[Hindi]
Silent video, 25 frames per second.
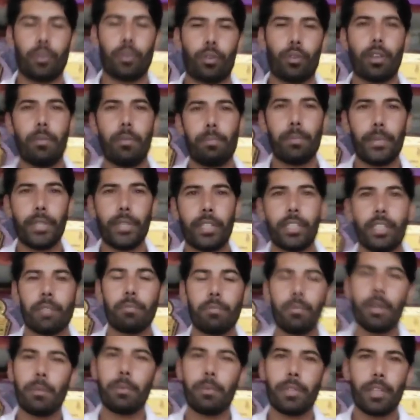जो कंपटीशन
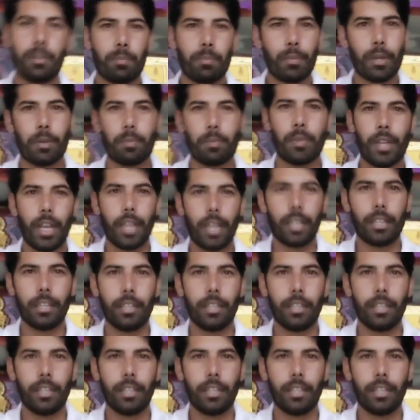में भी नंबर में आए